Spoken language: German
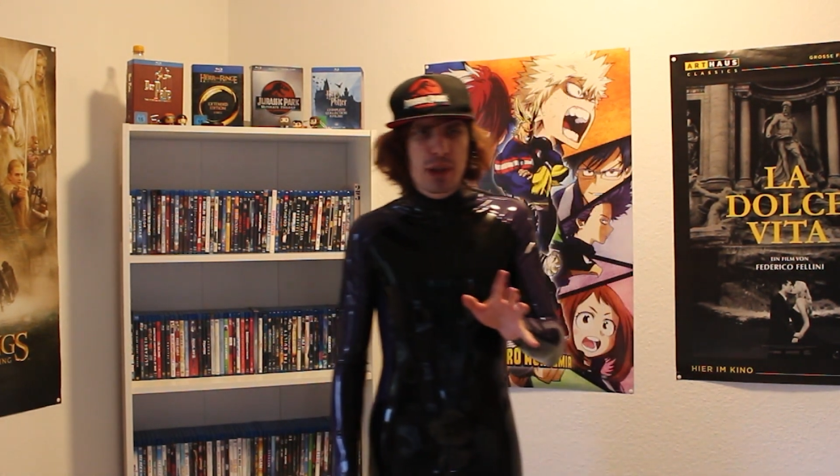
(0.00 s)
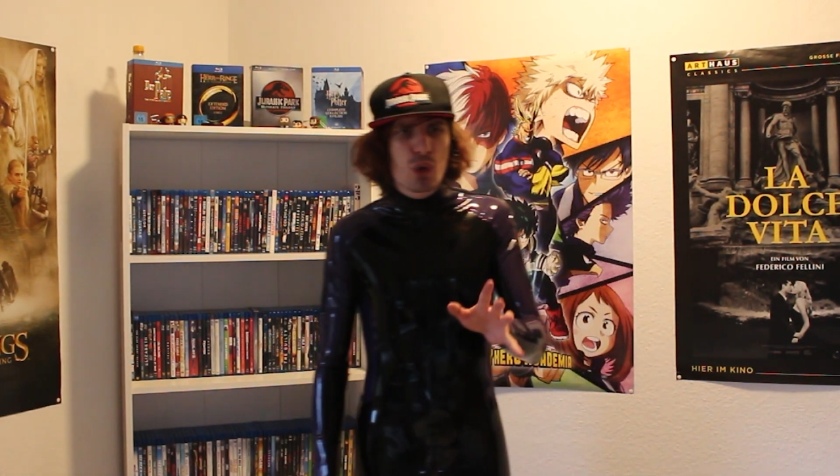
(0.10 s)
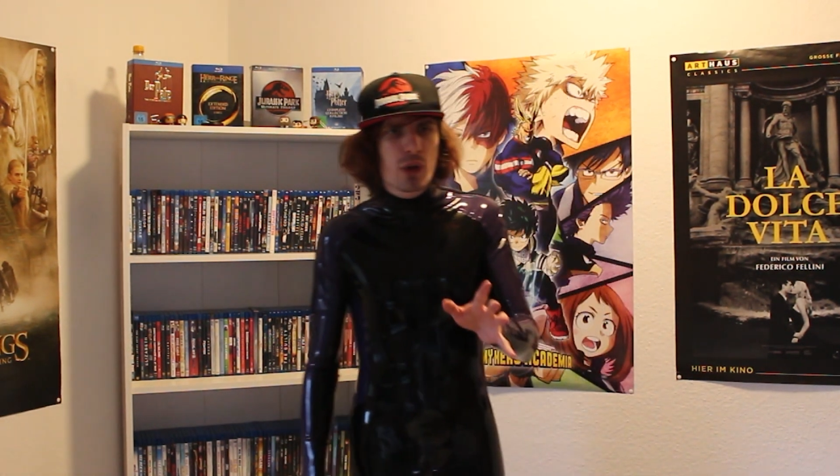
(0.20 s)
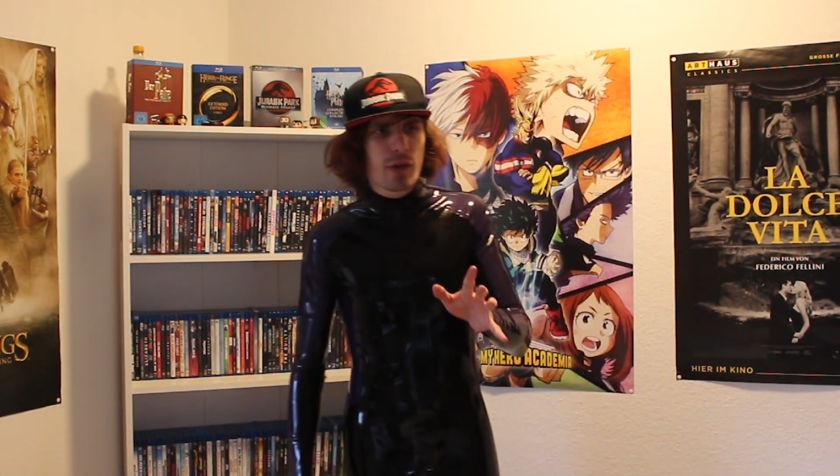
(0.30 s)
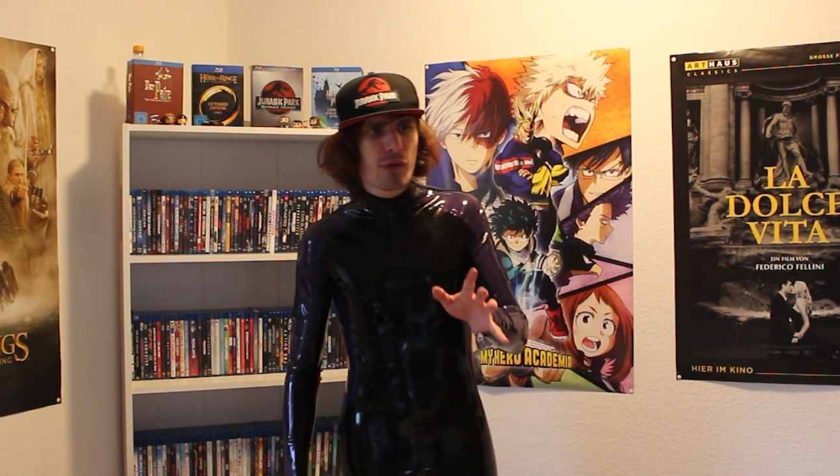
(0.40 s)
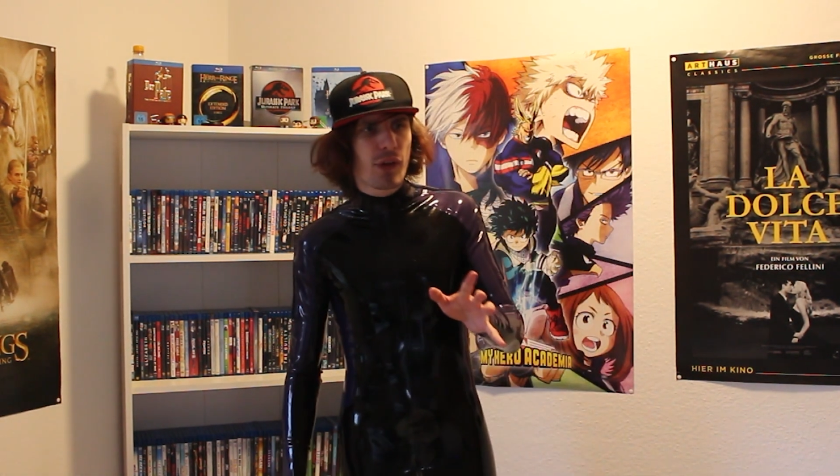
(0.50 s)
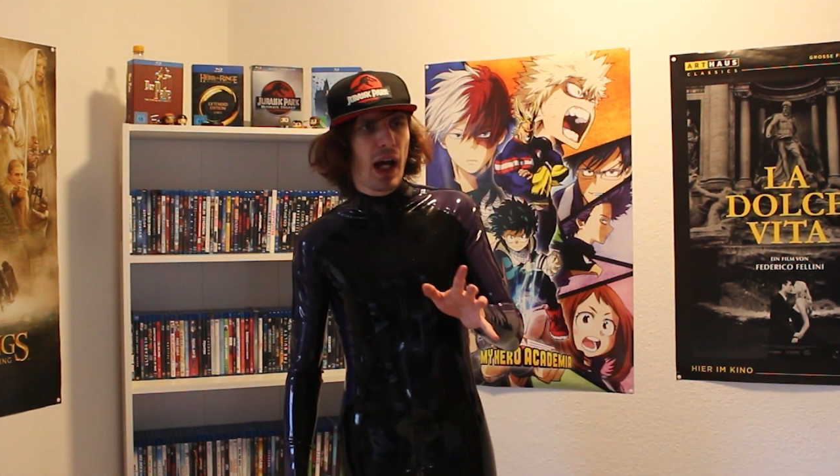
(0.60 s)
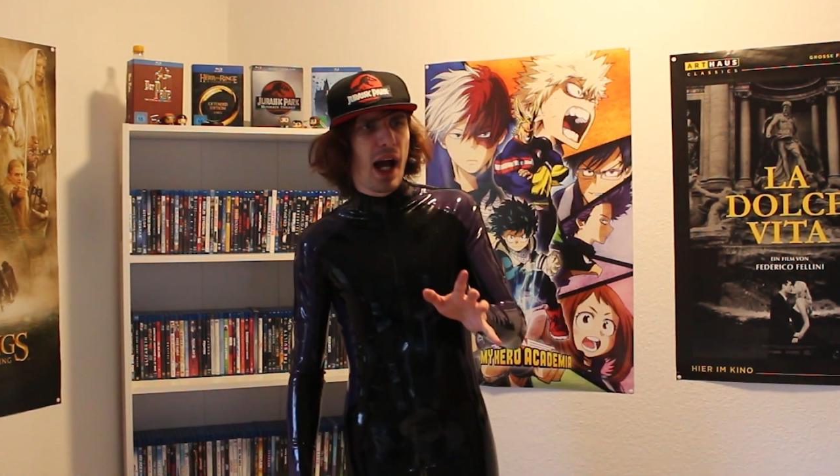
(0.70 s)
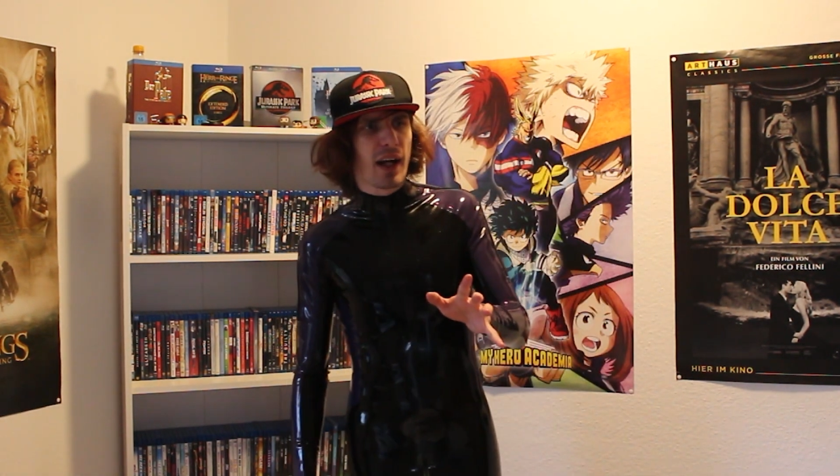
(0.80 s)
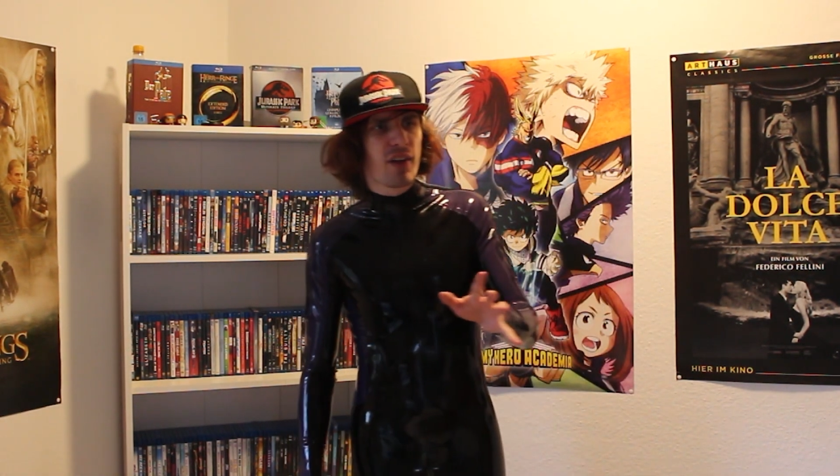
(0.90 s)
Minuten
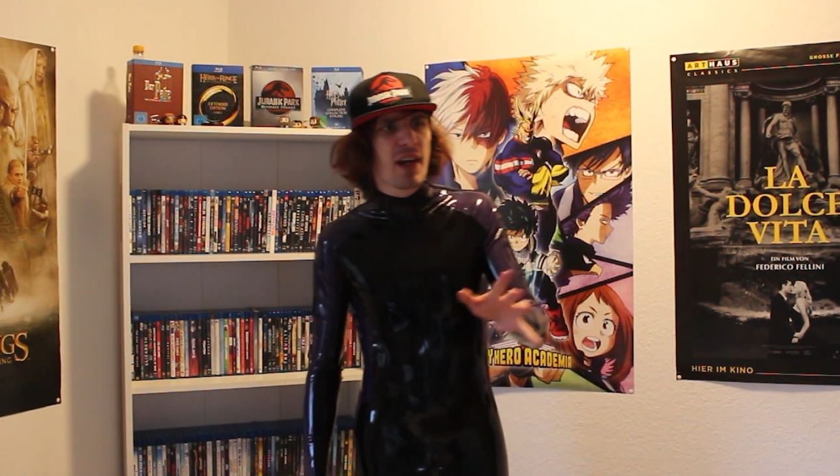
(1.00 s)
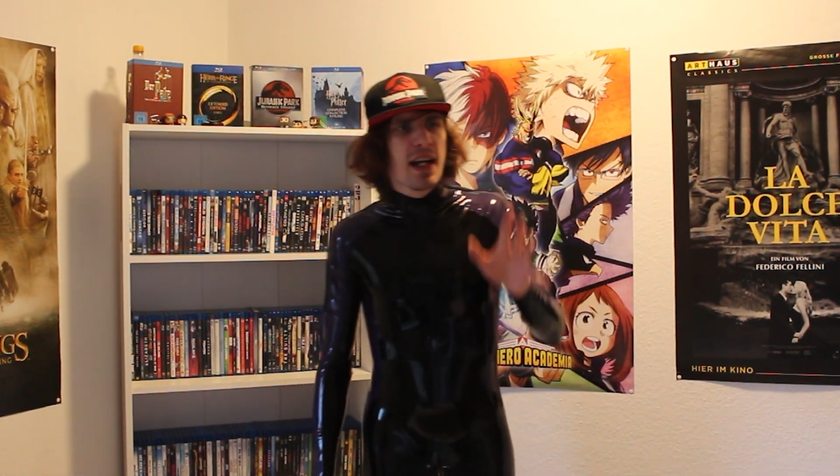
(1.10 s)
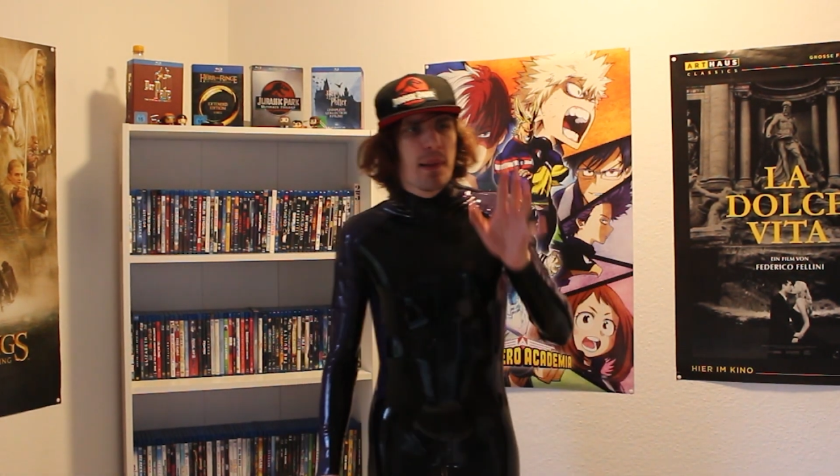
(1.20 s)
fragt,